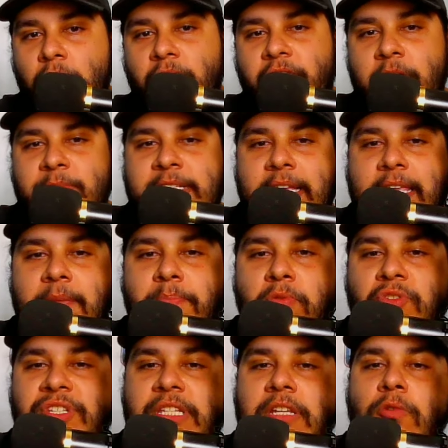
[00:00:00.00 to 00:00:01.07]
vamos aqui
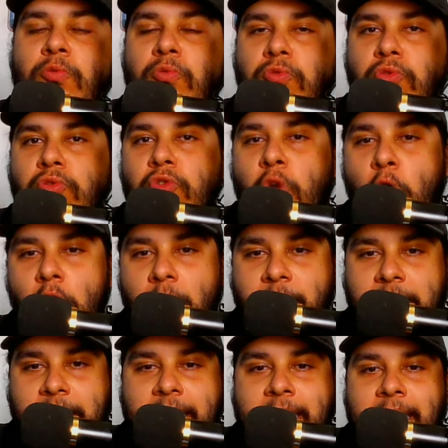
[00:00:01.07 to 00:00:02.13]
para o segundo
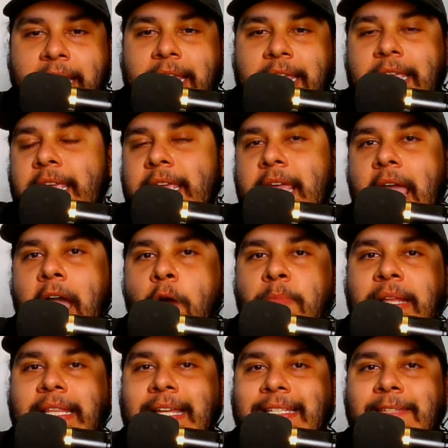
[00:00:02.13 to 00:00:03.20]
nome, que é
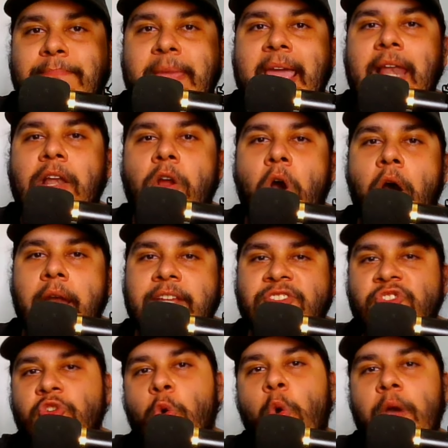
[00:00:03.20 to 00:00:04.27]
uma das
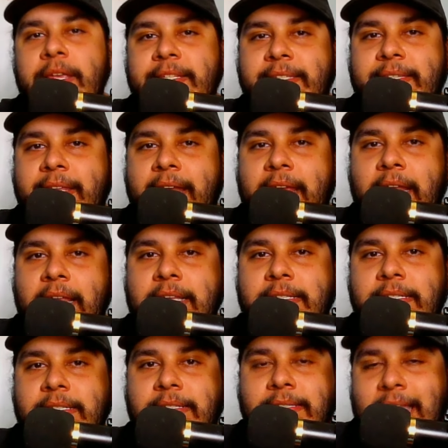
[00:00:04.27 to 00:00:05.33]
melhores
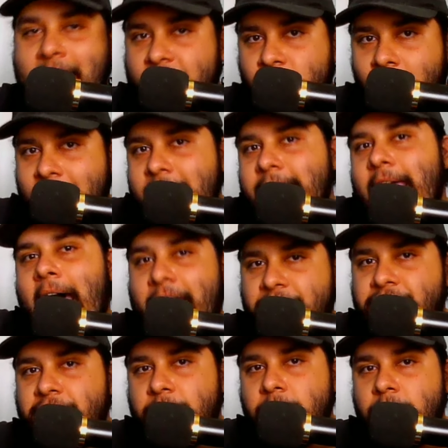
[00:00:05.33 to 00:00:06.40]
coestrelas da
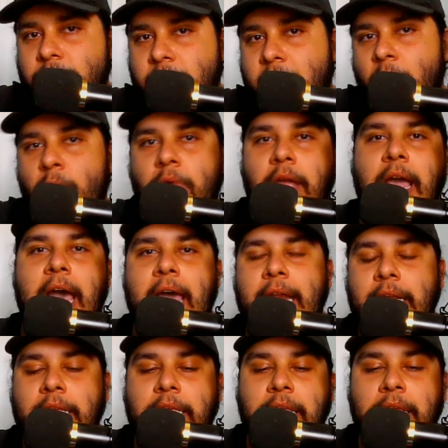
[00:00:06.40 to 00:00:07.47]
atualidade. Né? Um
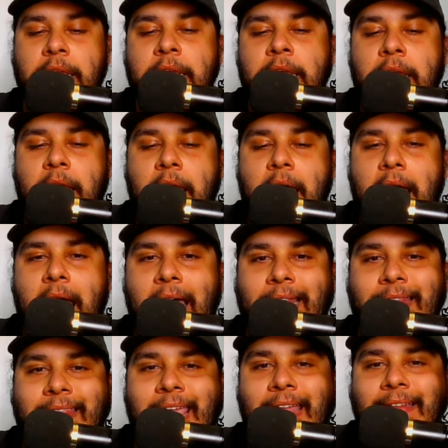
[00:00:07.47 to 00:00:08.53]
cara que
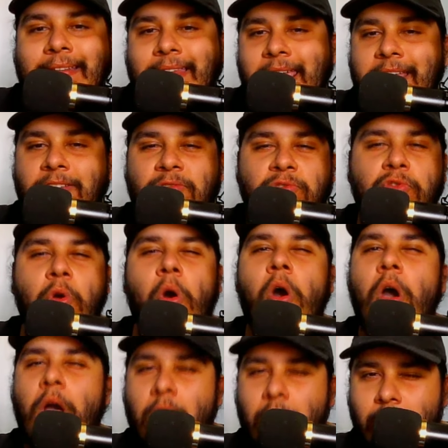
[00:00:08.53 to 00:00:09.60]
até
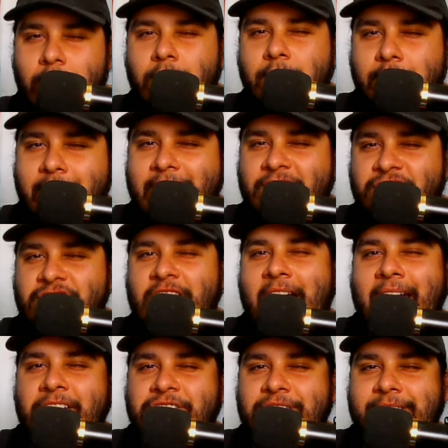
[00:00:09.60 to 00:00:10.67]
tentou
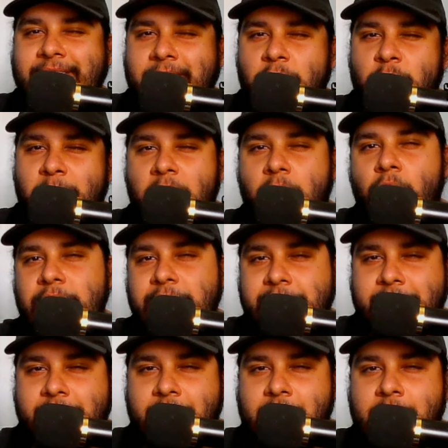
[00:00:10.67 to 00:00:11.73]
deixar de ser uma
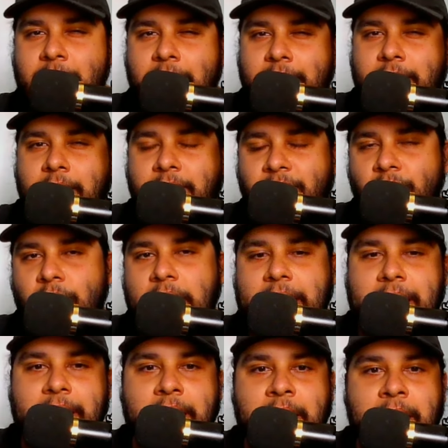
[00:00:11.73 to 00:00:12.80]
coestrela, tentou
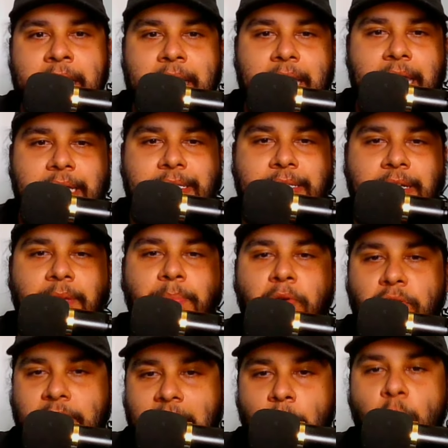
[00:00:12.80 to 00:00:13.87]
ali é, ser
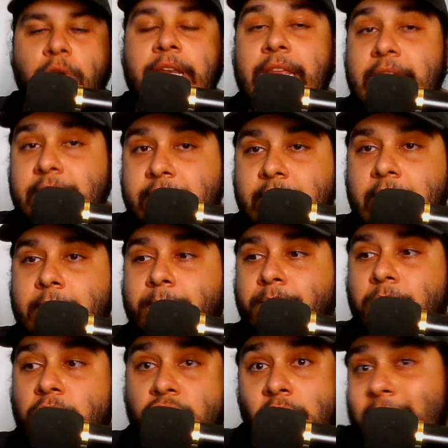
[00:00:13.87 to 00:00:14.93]
protagonista,
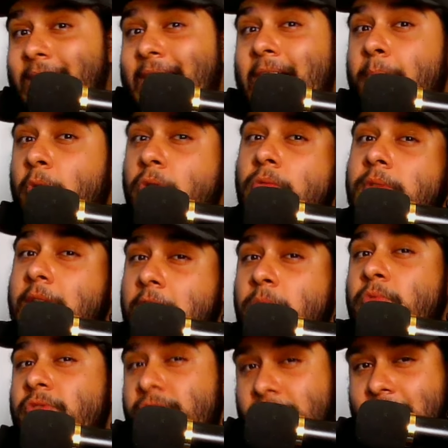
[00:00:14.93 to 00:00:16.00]
só que acabou não dando
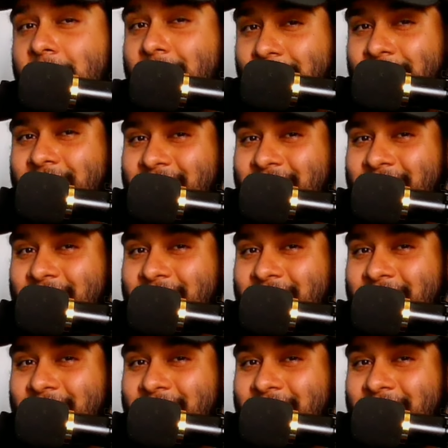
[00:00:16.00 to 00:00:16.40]
muito certo.